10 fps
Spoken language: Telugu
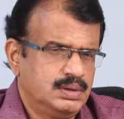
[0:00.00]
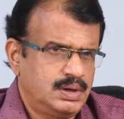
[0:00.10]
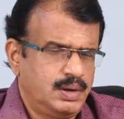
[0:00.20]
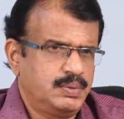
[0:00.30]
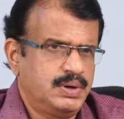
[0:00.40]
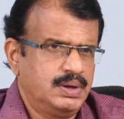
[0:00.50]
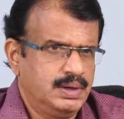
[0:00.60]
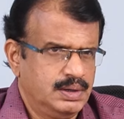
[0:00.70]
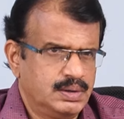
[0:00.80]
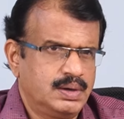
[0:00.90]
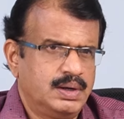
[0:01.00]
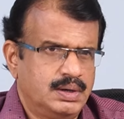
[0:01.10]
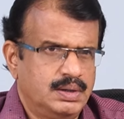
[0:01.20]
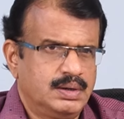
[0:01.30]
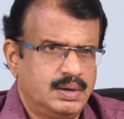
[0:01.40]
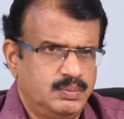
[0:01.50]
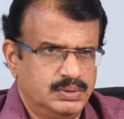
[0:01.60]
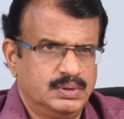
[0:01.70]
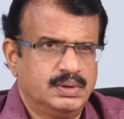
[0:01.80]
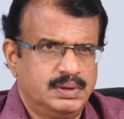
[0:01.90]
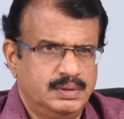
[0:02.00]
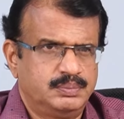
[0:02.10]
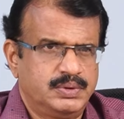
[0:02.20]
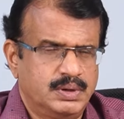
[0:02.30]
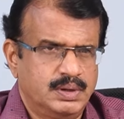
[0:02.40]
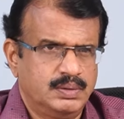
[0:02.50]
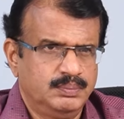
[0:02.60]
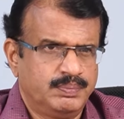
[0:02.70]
రేపు కానీ ఇల్లుండి కానీ రాబోతుందని చెప్తున్నారు